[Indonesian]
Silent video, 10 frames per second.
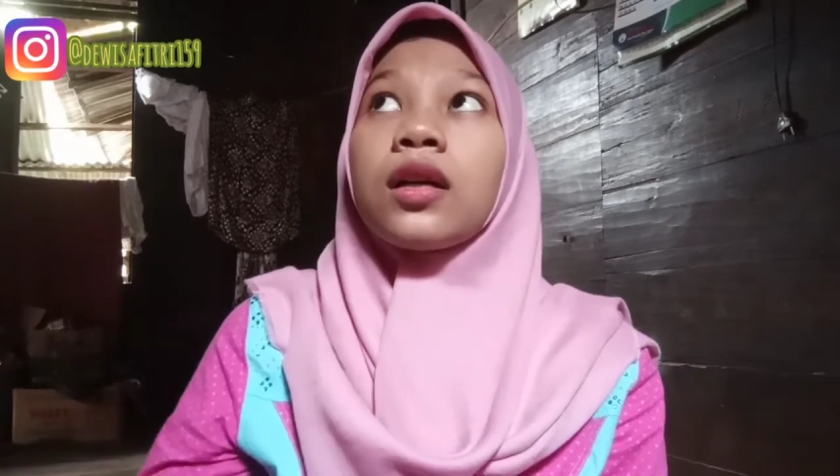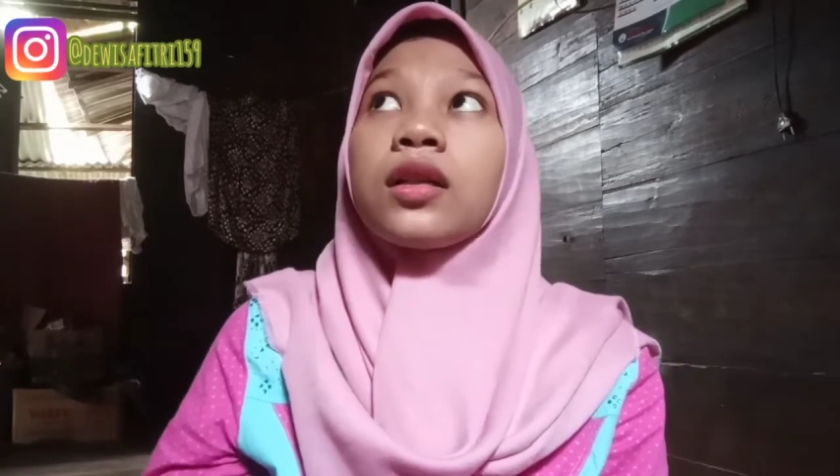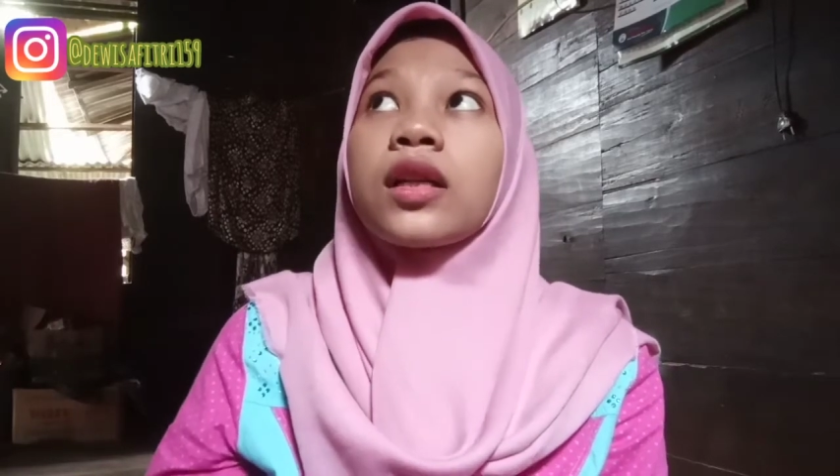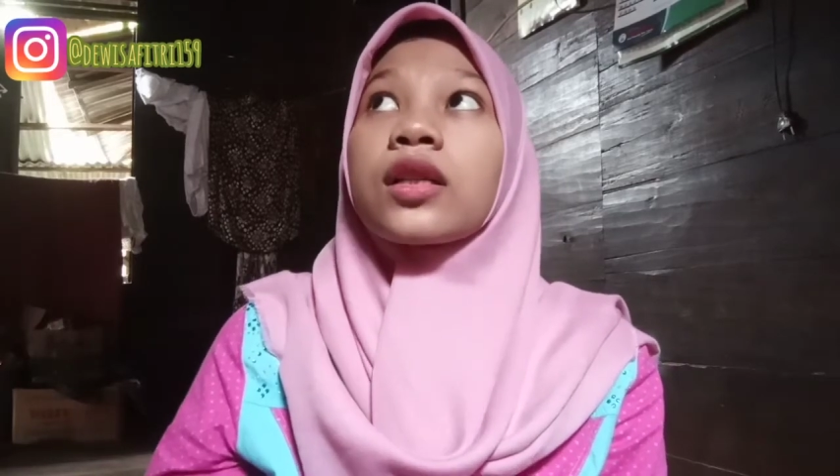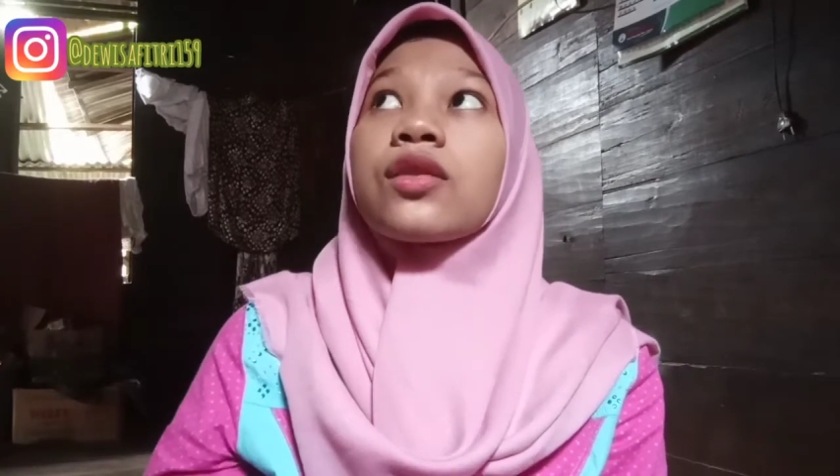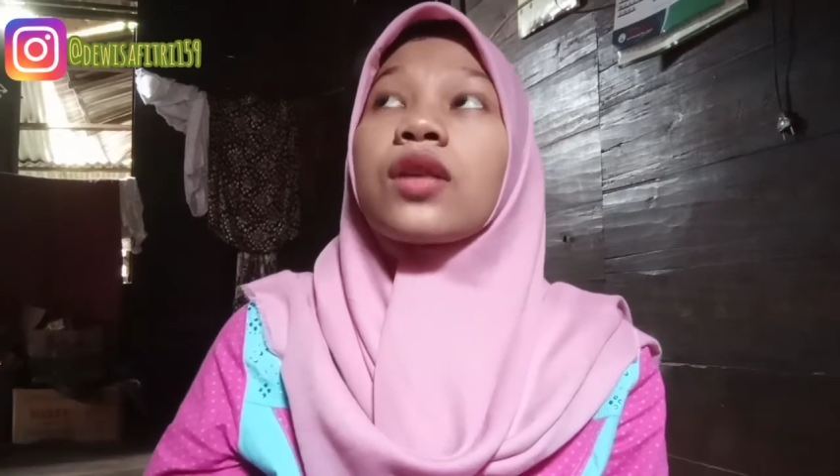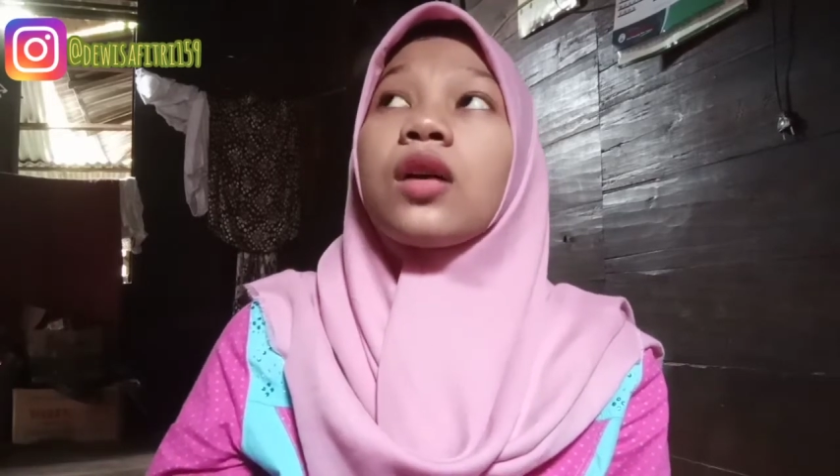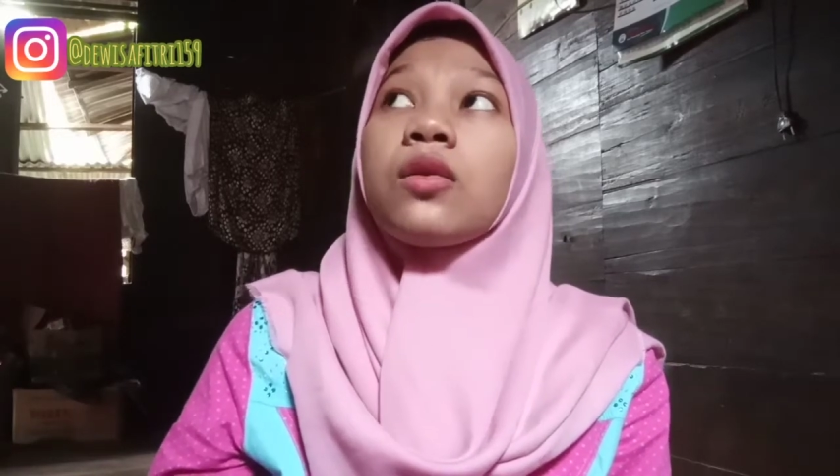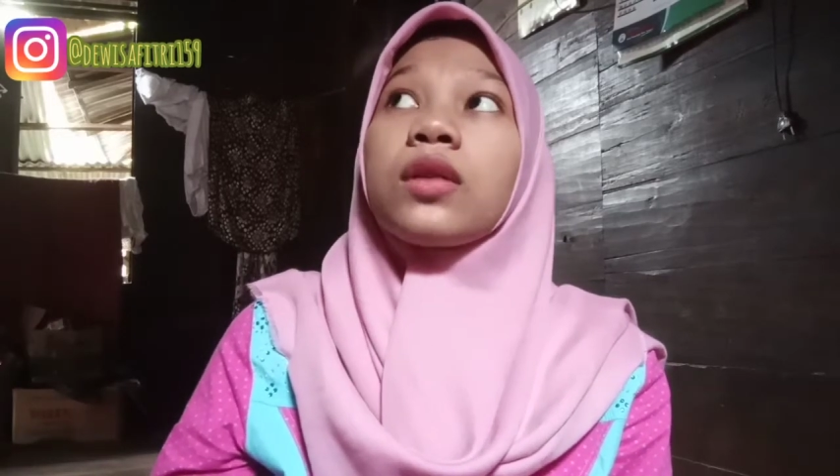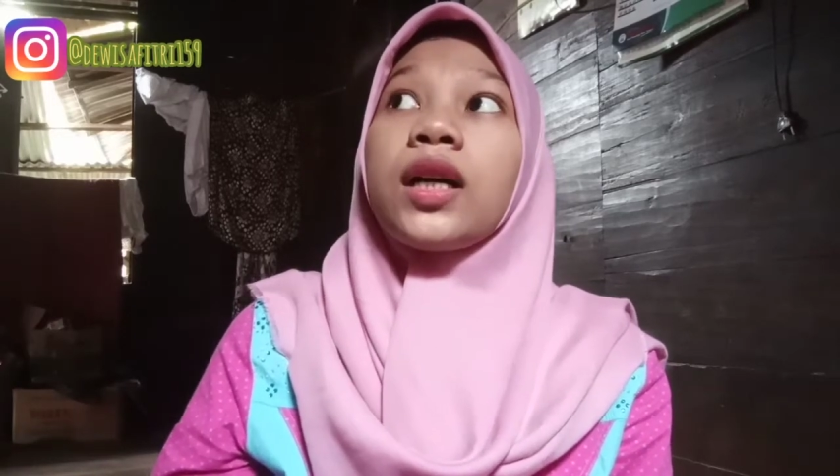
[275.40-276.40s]
dari
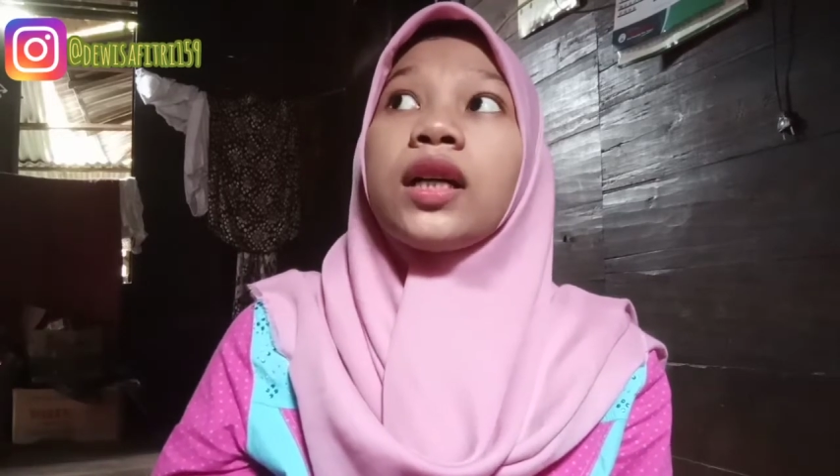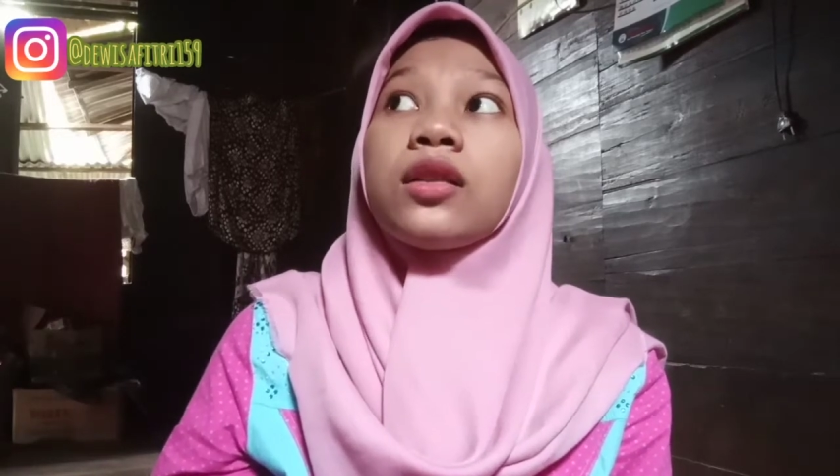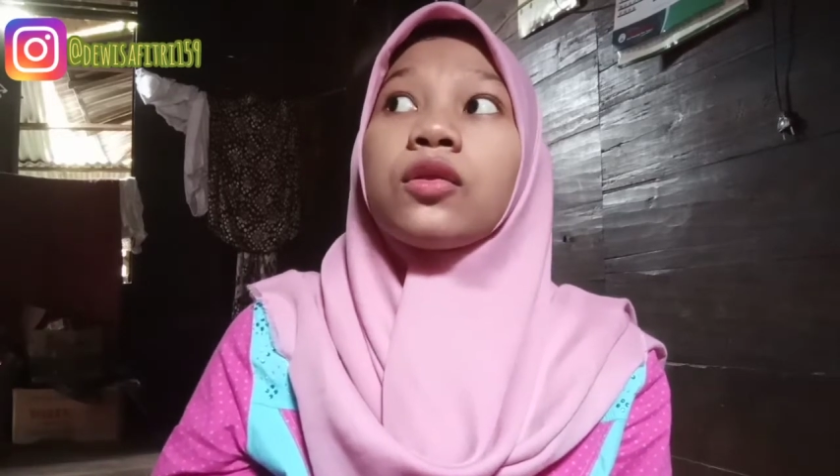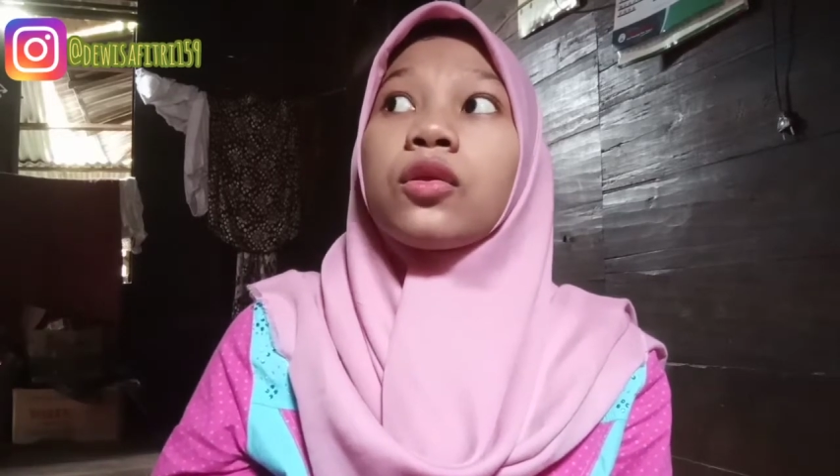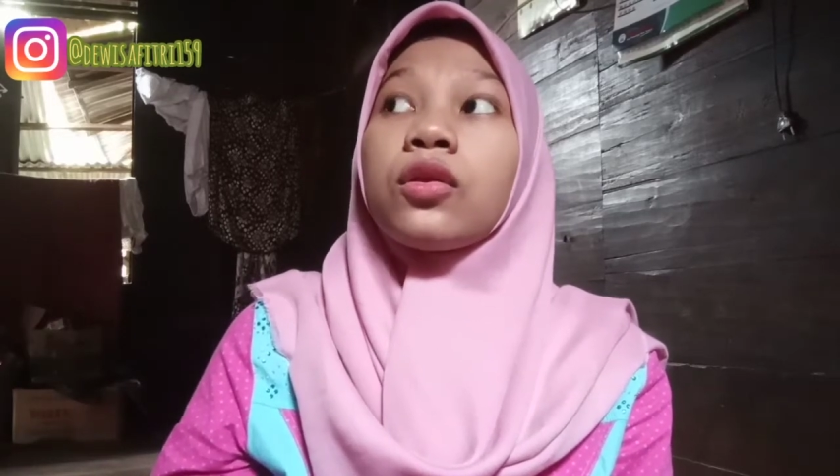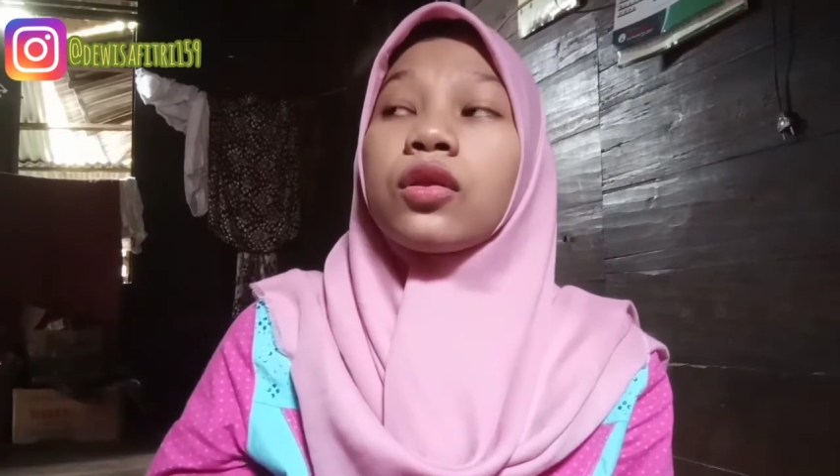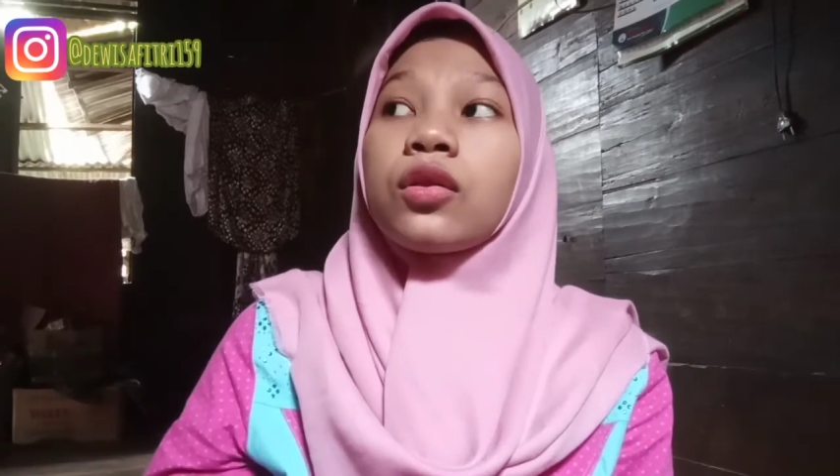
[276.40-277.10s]
jauh kan e,